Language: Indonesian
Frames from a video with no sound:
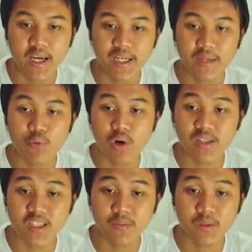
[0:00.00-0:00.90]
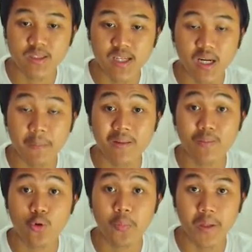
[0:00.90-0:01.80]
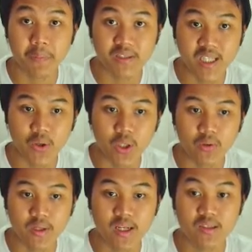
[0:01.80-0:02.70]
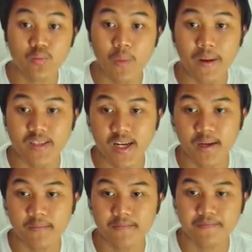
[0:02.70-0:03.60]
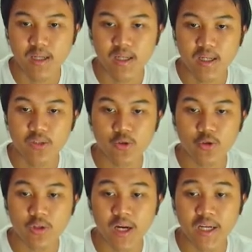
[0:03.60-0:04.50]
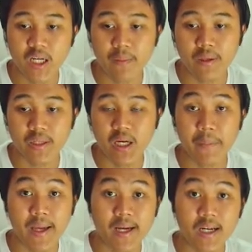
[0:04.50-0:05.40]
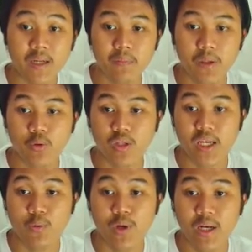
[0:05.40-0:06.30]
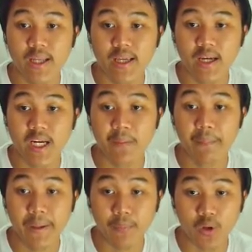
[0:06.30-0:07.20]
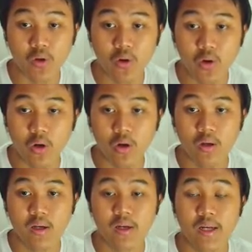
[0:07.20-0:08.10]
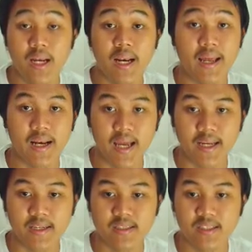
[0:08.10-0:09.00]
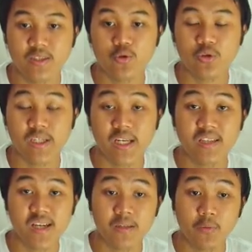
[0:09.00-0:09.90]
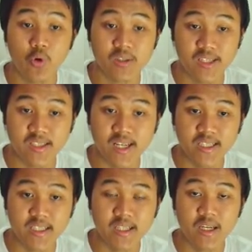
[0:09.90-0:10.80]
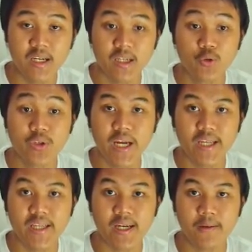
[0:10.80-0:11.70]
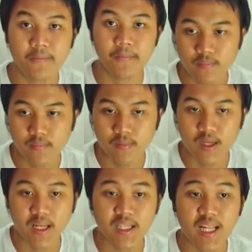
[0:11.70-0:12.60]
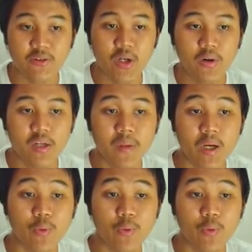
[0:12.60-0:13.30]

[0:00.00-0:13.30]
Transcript: Dia menguasai sebesar 44% kawan-kawan dari semua pasar. Disusul dengan yang namanya Maker, berikutnya ada Winlink, ada Band Protocol, dan lain-lain. Jadi untuk Chainlink sangat menguasai sekali dunia ini ya. Nah, kita lihat kawan-kawan di mana